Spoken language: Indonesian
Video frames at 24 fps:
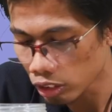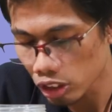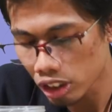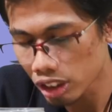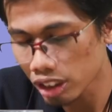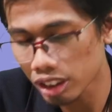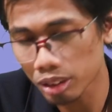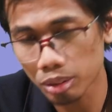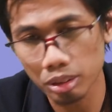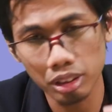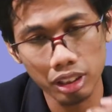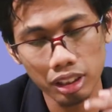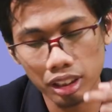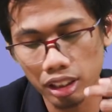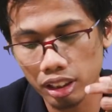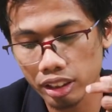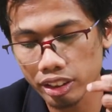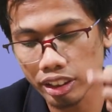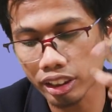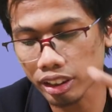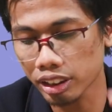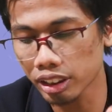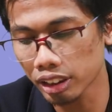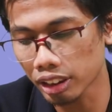Terus uh,
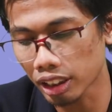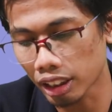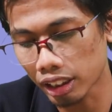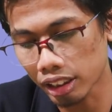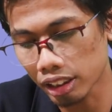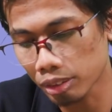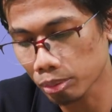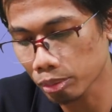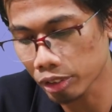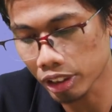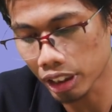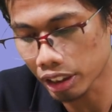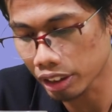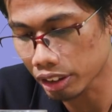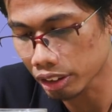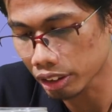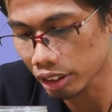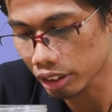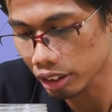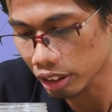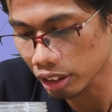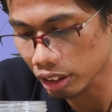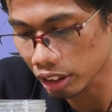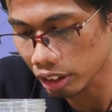sedih nggak menjadi